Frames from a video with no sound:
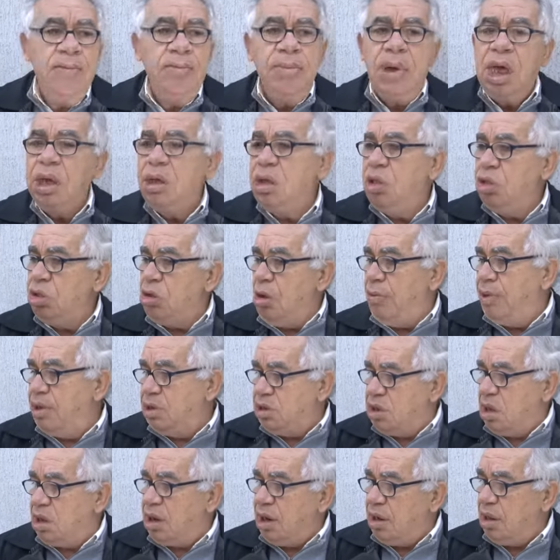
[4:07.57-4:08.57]
Ma
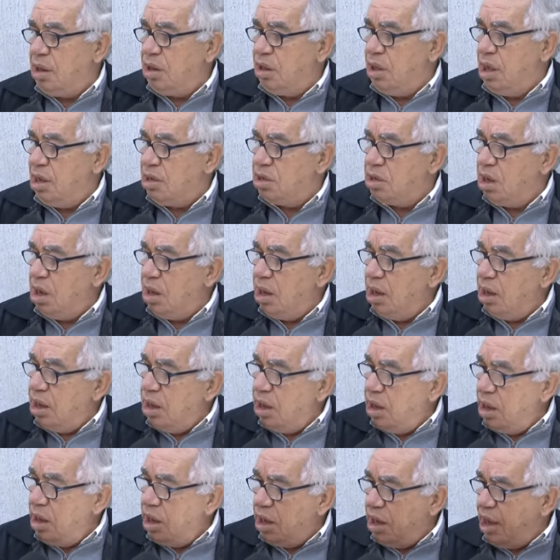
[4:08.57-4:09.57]
dove si crede di essere?
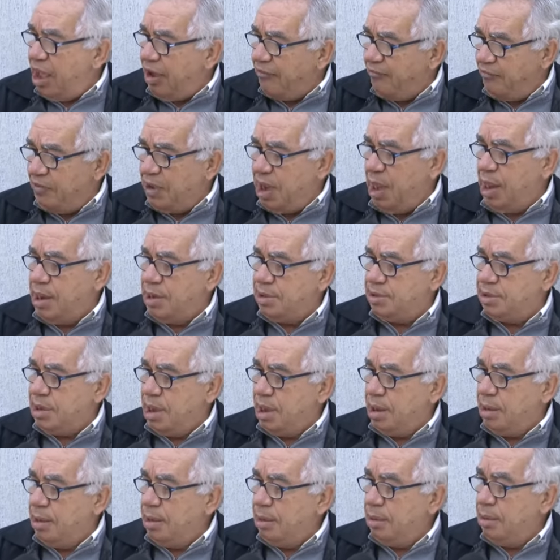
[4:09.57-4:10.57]
In, in
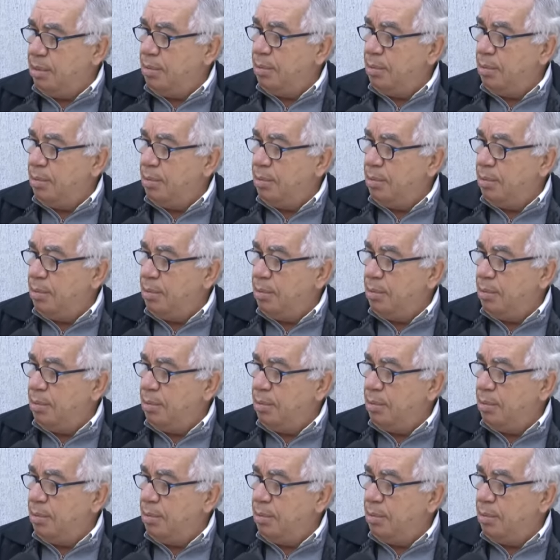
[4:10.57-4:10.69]
Afghanistan.